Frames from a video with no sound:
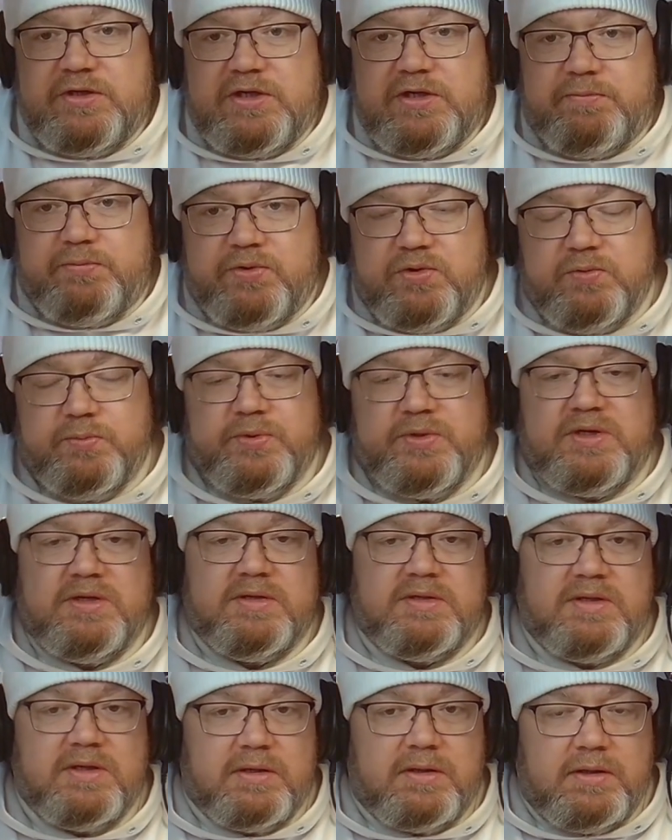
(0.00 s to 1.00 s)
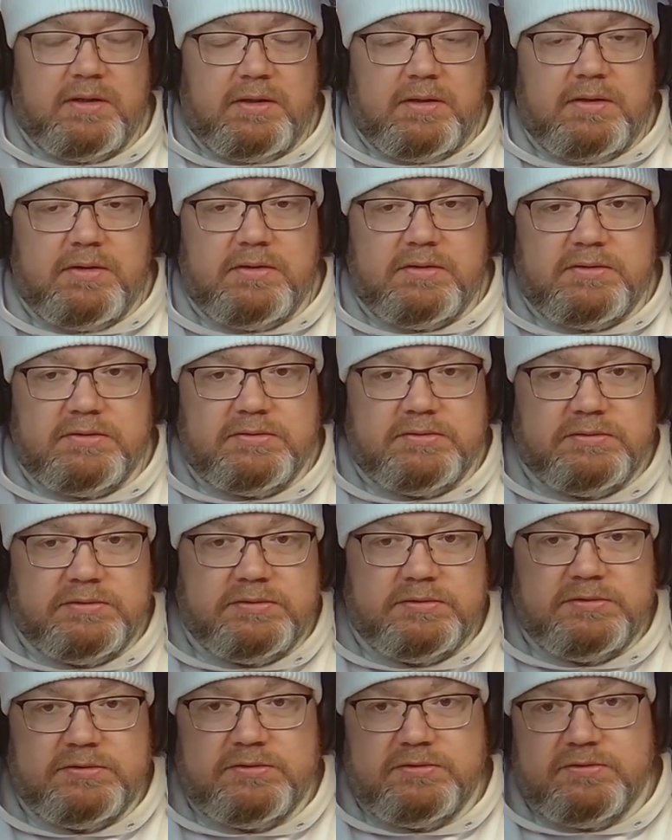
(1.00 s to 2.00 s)
na próbkę takiego
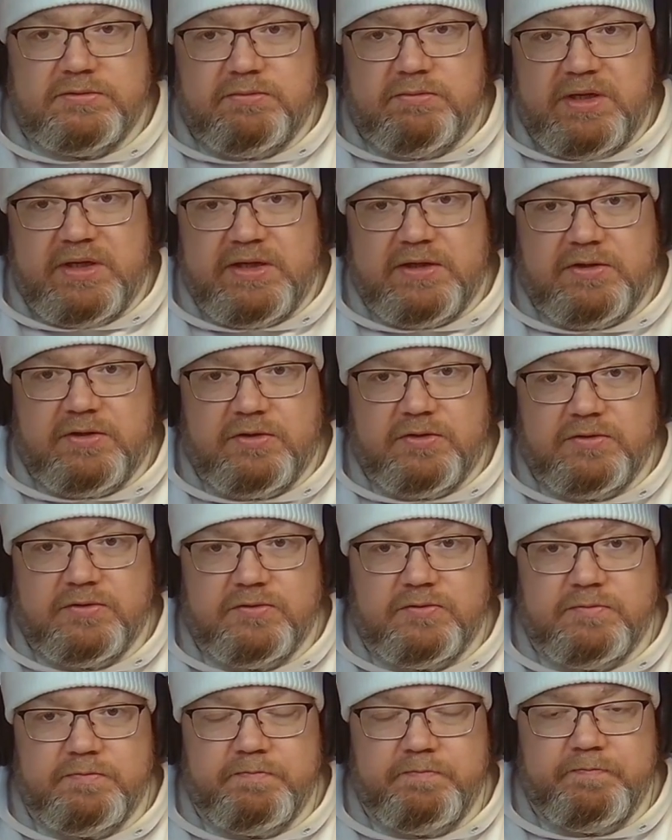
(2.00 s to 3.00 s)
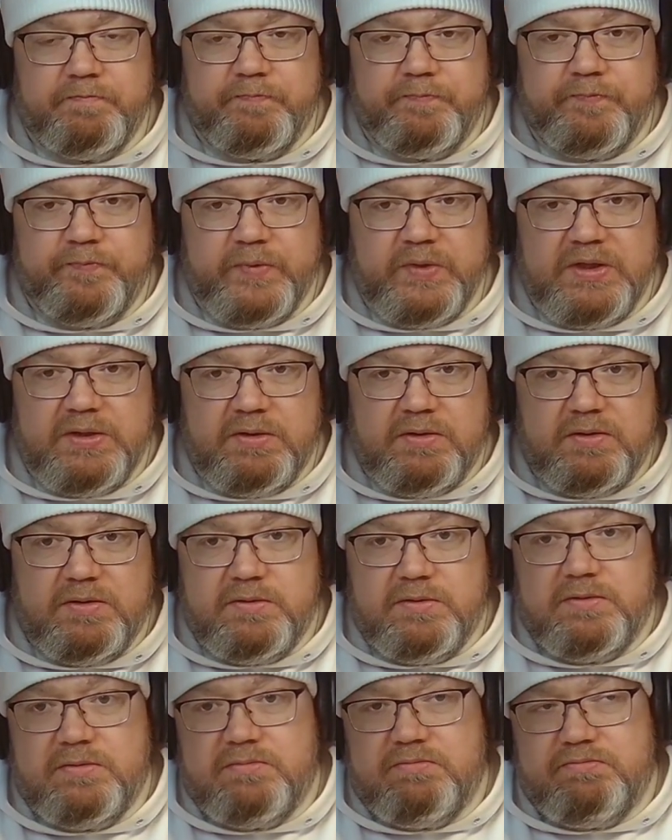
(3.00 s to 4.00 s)
y, maratonu?
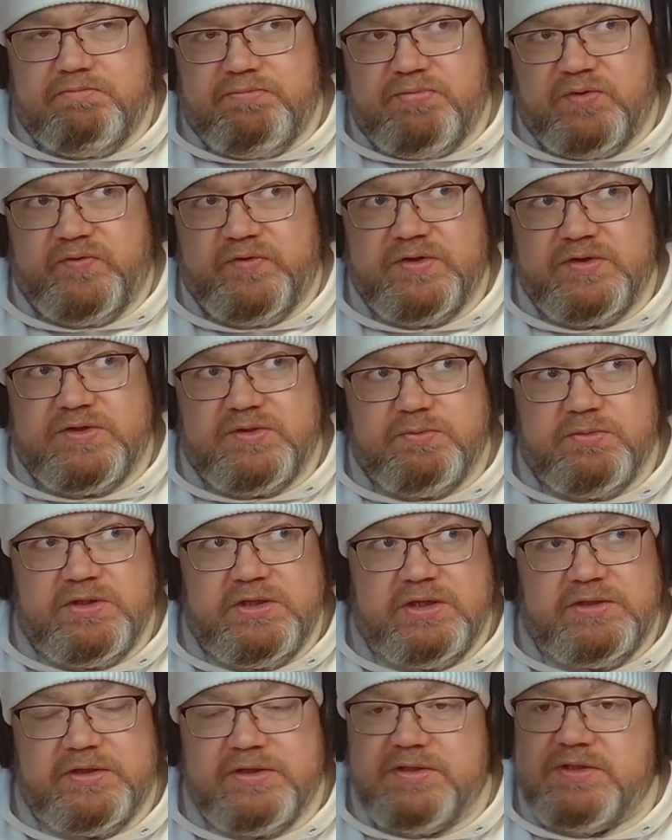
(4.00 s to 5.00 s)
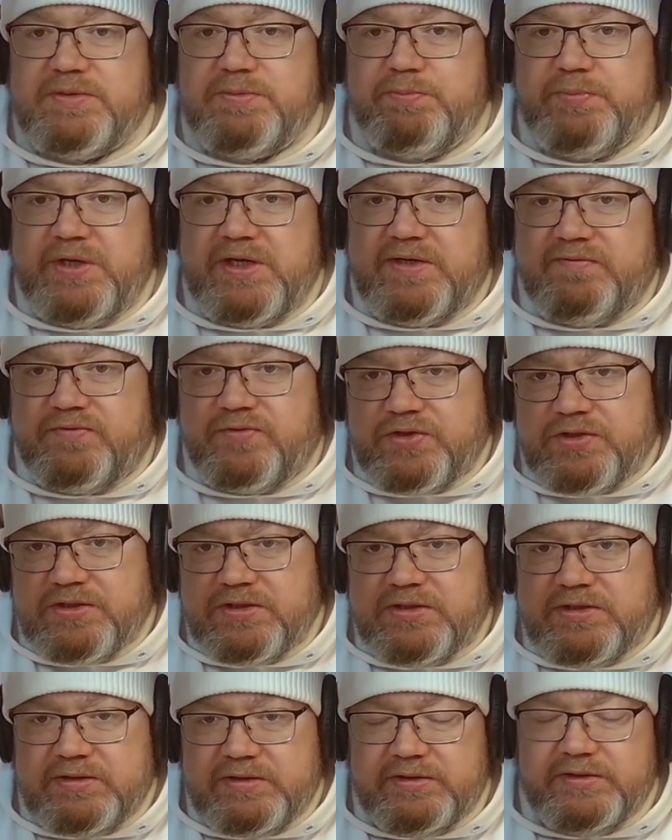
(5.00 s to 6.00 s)
Powiedzmy, jeden z
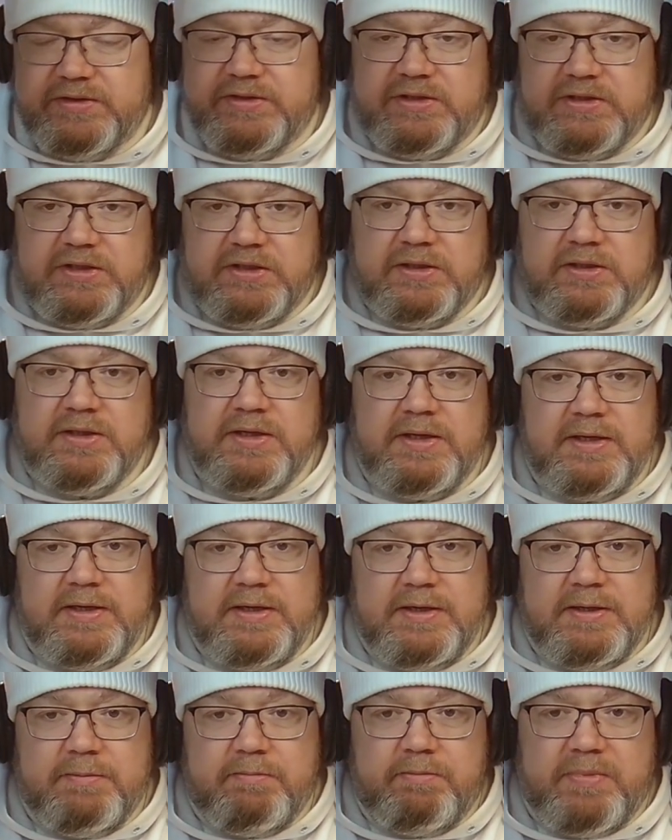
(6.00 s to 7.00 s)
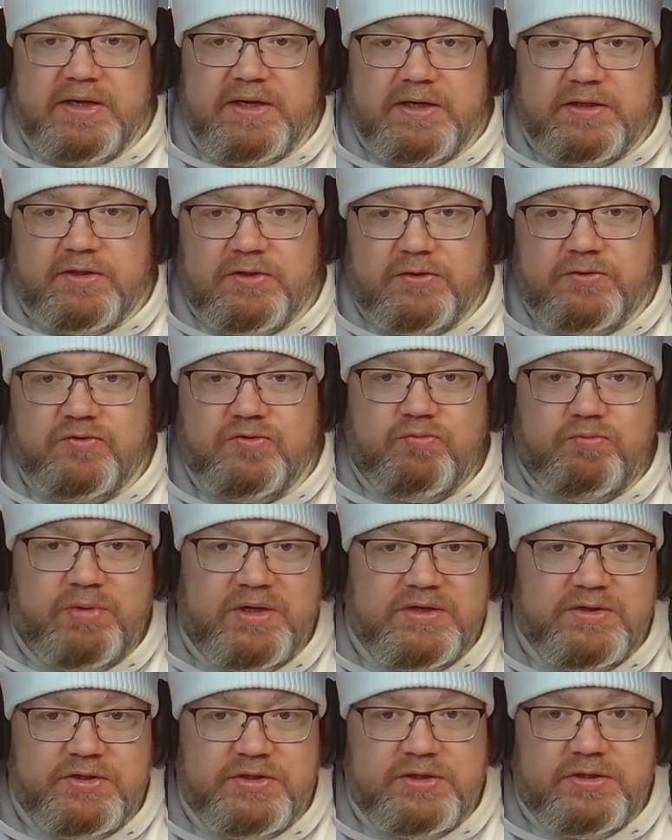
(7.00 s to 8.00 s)
pierwszych dni maratonu
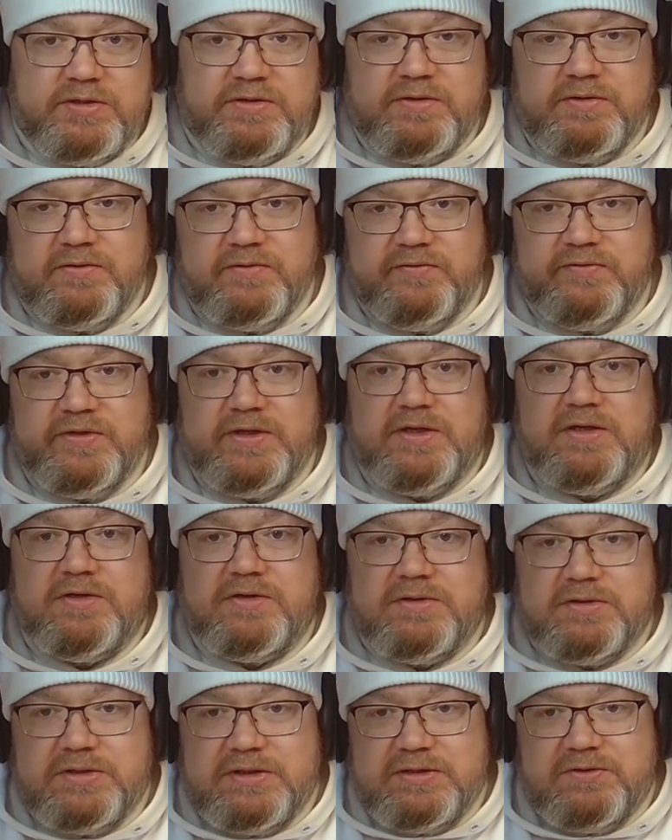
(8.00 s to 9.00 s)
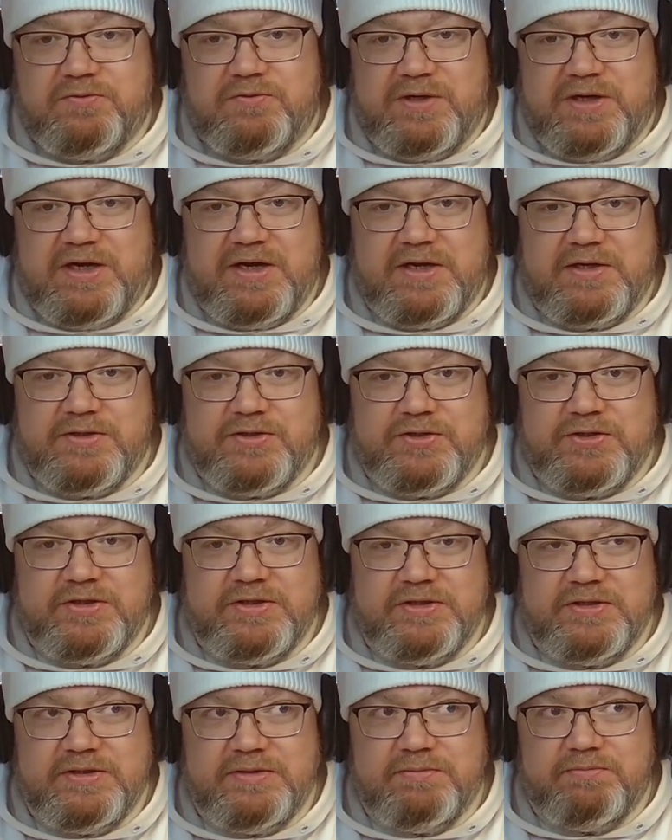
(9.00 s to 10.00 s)
będzie wyglądał, a
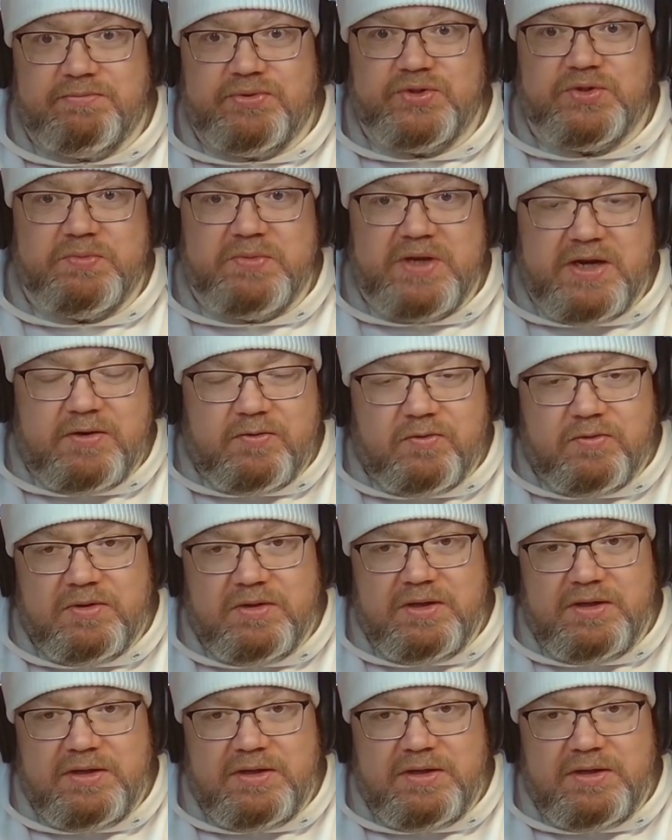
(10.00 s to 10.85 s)
raczej brzmiał